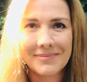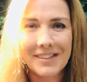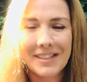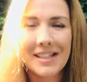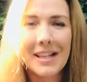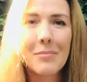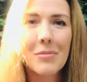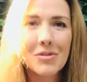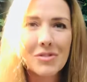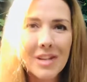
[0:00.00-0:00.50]

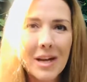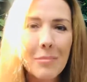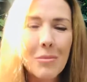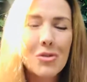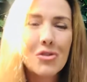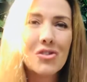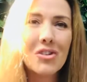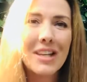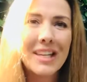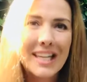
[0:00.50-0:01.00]

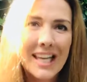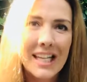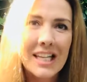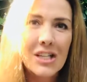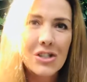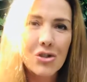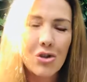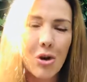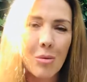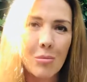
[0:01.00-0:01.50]
Demostremos
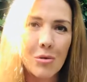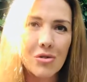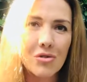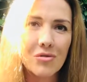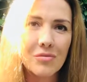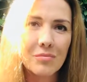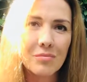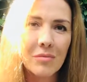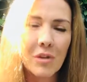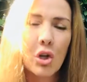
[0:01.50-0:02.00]
quiénes somos.
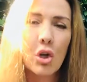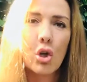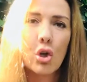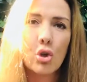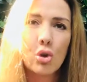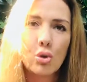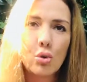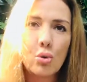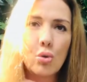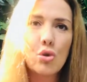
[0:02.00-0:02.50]

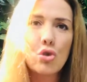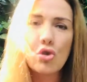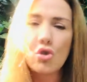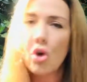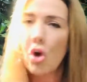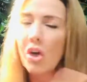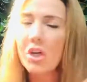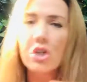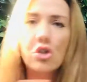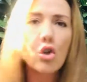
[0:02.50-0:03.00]
Tú,
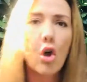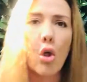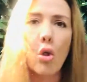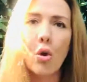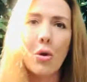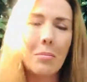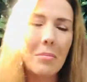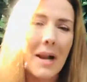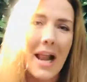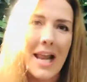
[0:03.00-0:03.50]
yo y todo
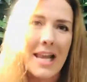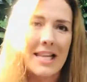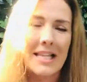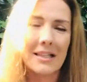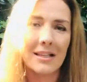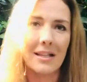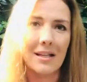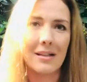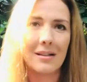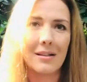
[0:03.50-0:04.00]
el planeta.